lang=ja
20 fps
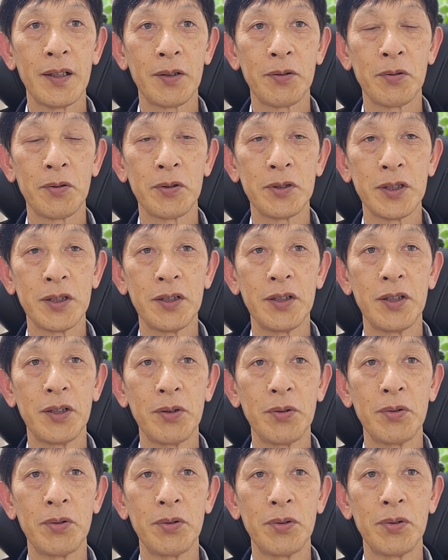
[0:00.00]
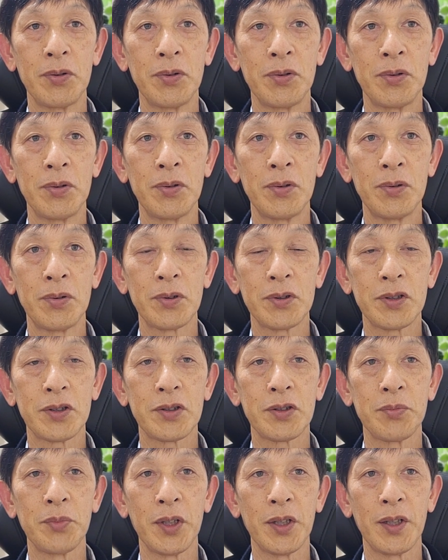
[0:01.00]
この心理療法を
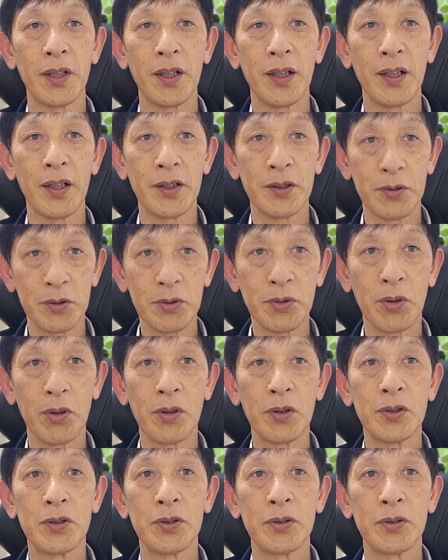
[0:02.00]
進めていくと